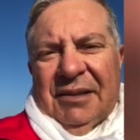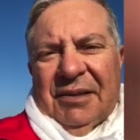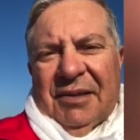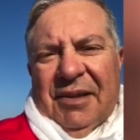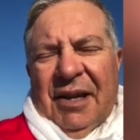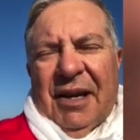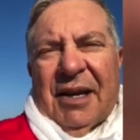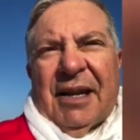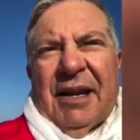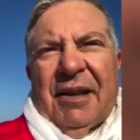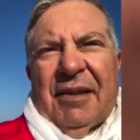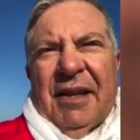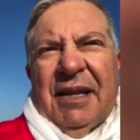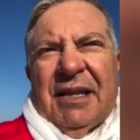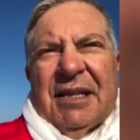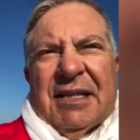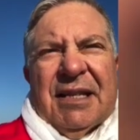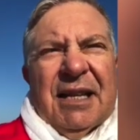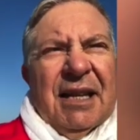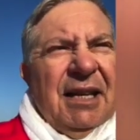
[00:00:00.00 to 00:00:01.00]
cerca de
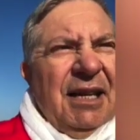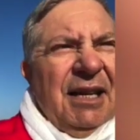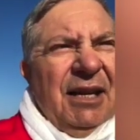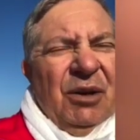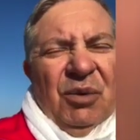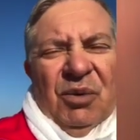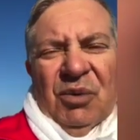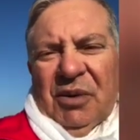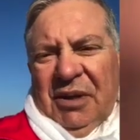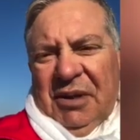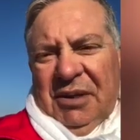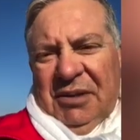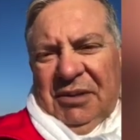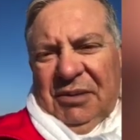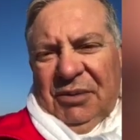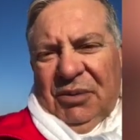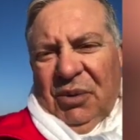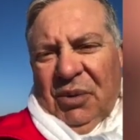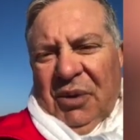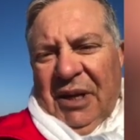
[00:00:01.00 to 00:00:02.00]
Isenkerun,
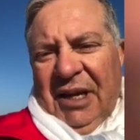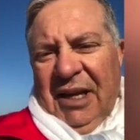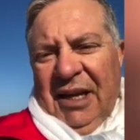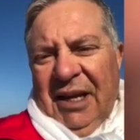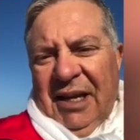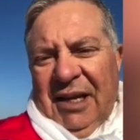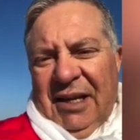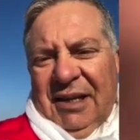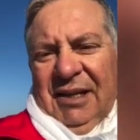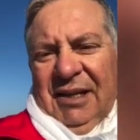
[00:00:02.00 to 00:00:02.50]
en Turquía.